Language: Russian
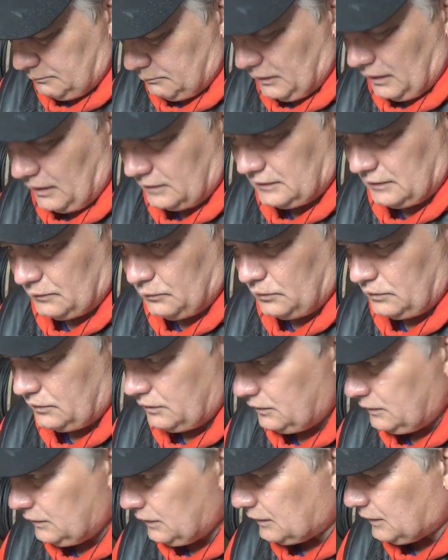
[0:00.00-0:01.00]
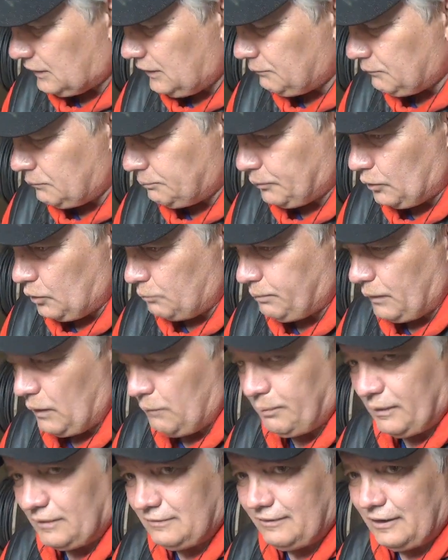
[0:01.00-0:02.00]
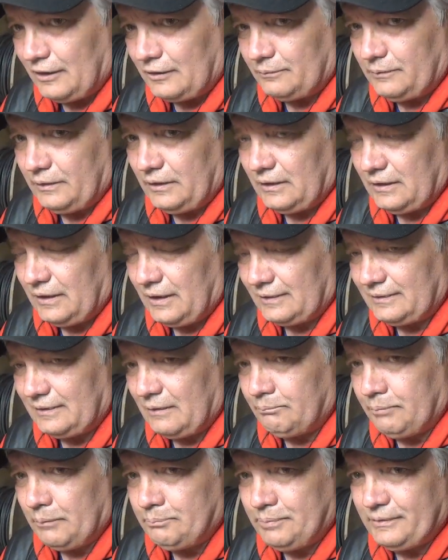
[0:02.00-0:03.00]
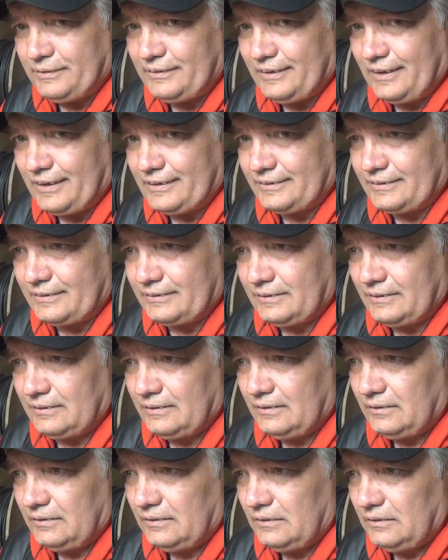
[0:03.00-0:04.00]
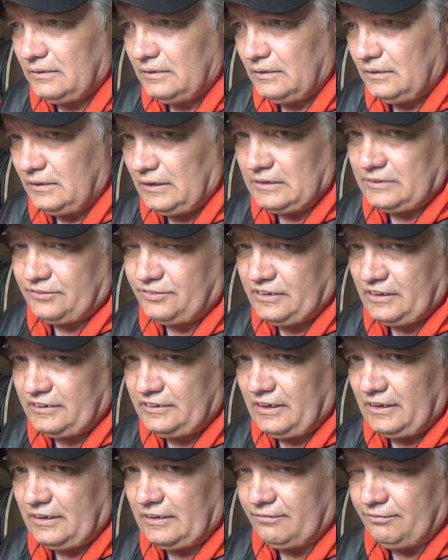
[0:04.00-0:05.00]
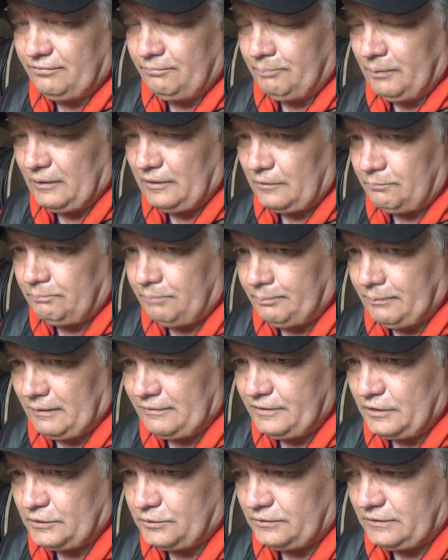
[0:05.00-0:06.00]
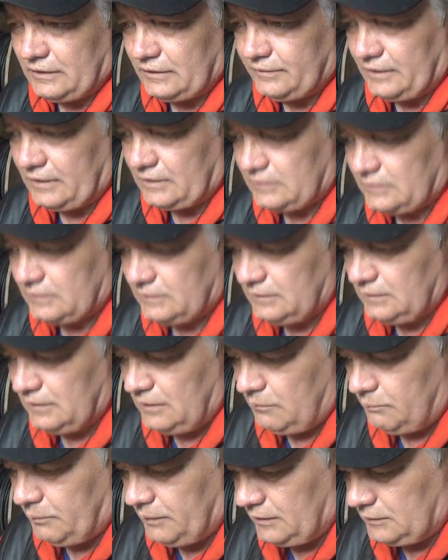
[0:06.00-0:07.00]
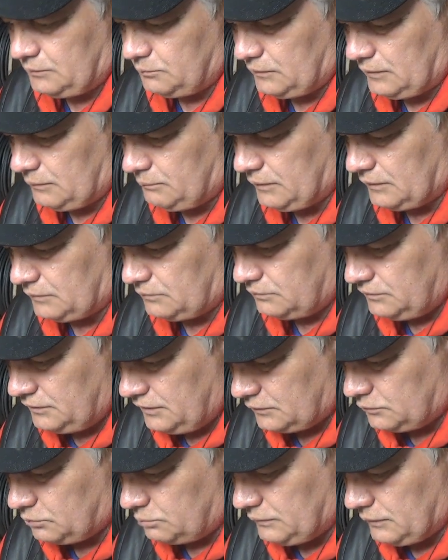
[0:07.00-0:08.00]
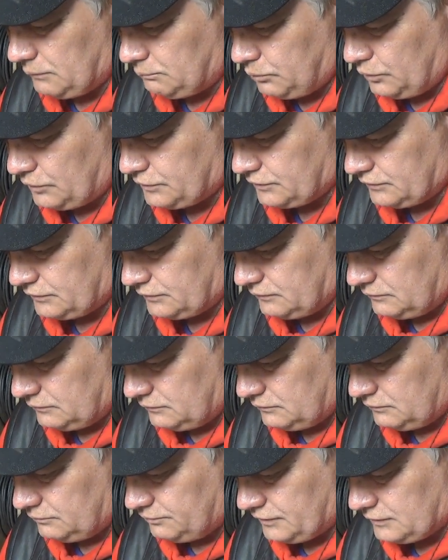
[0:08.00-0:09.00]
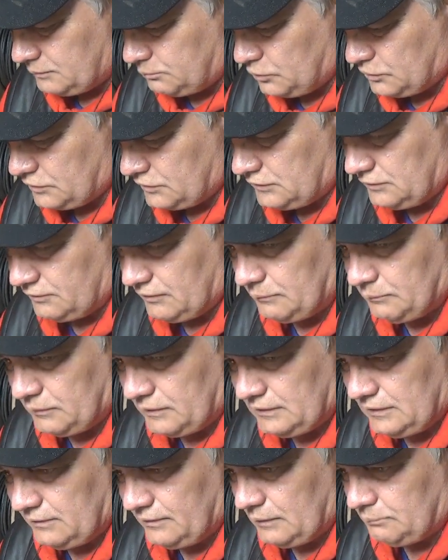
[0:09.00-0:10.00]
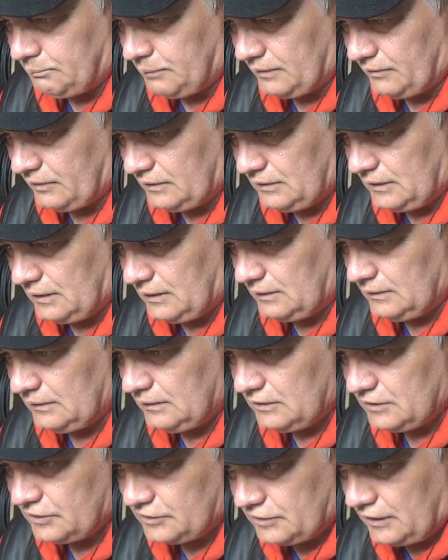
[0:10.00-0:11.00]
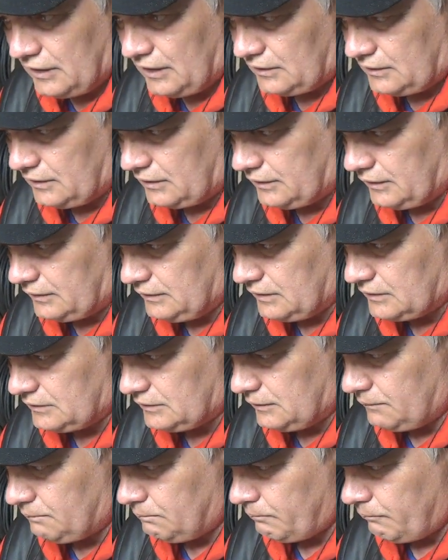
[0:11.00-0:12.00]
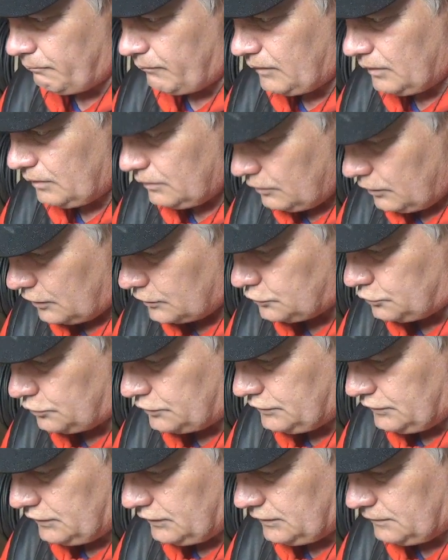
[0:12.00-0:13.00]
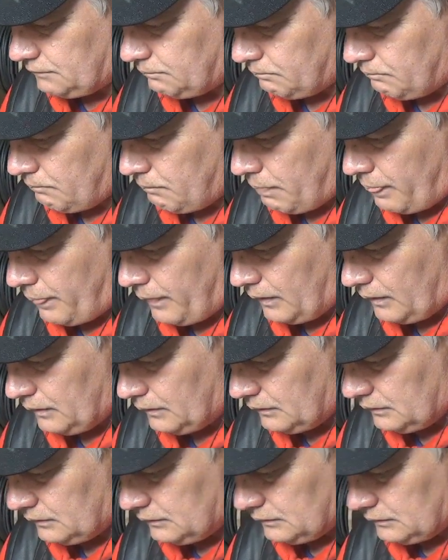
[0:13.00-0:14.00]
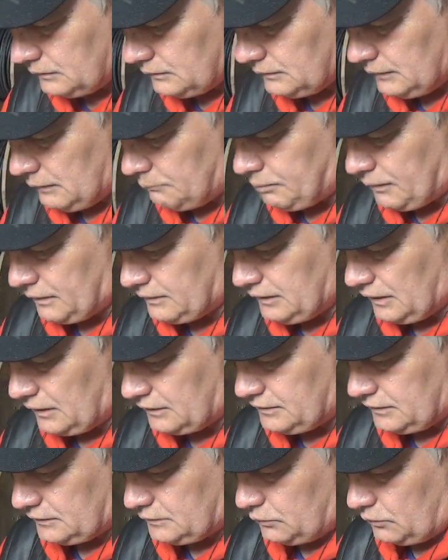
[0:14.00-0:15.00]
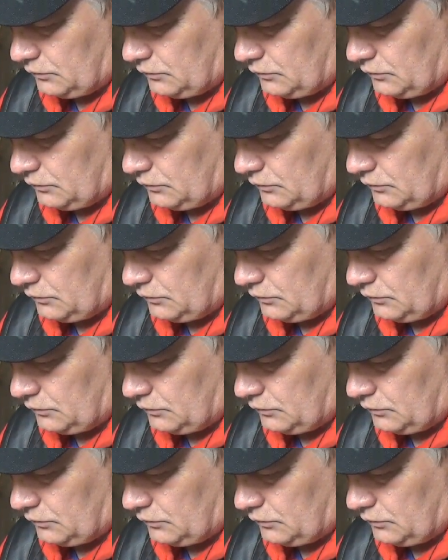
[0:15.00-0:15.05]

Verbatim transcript: Мало того, я кремы покупаю по 2 рубля, а там по 15. Я все деньги повешу на вас. Поэтому, ребят, нет у меня больше возможности вам отдавать провода. Жалко, конечно. А что делать? Я продал где-то